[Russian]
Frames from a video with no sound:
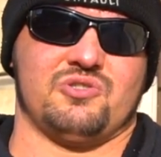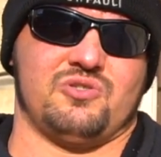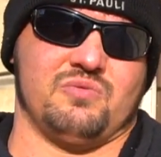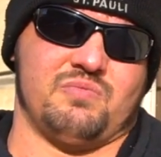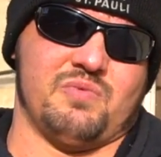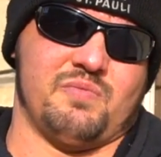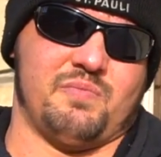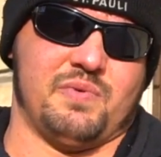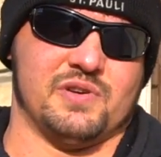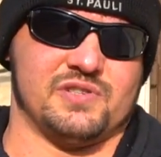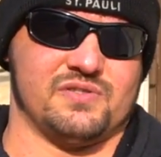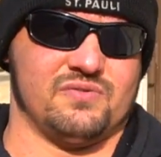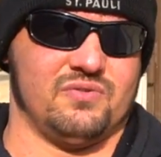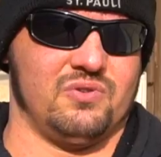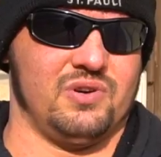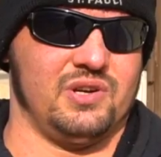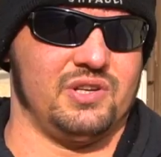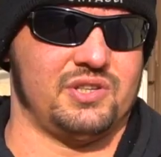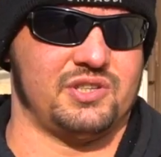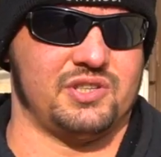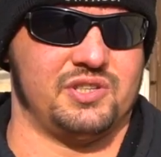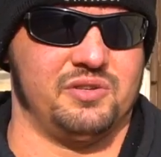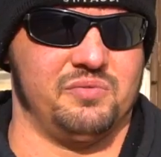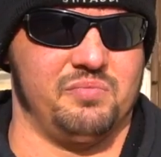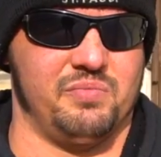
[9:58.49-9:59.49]
чтобы
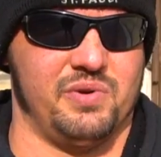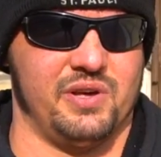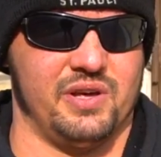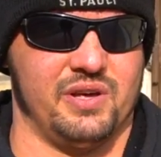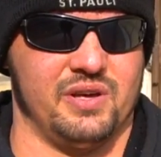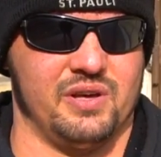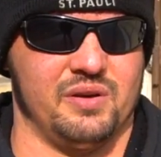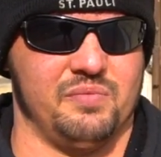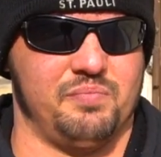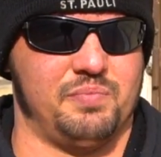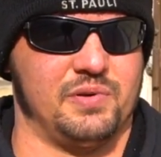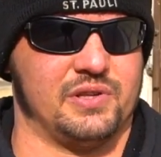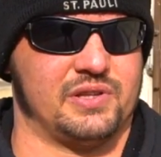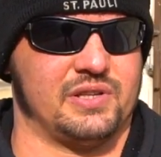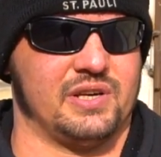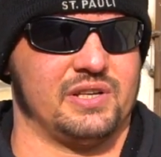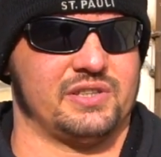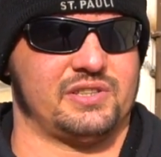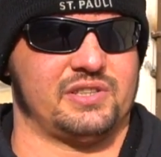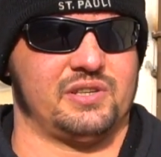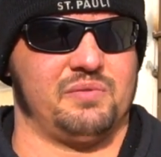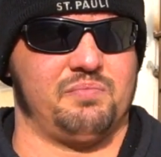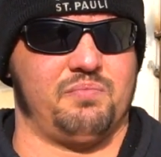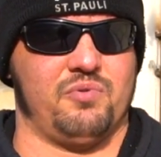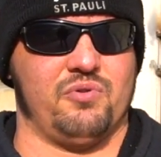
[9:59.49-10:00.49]
позволить себе
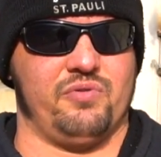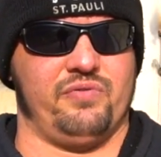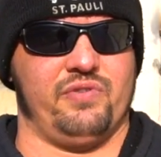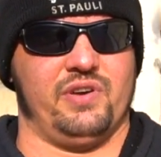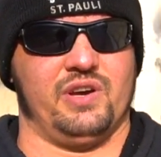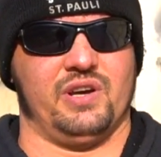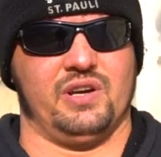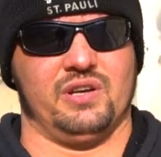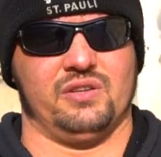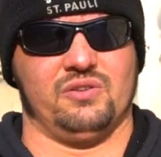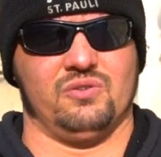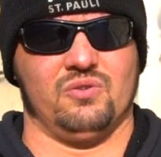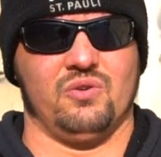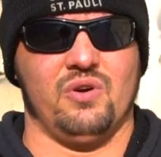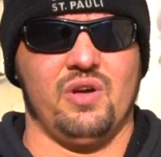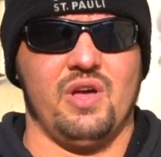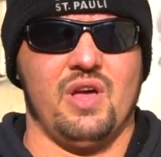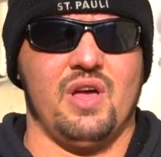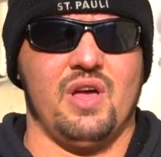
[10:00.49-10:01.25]
питаться по вегану.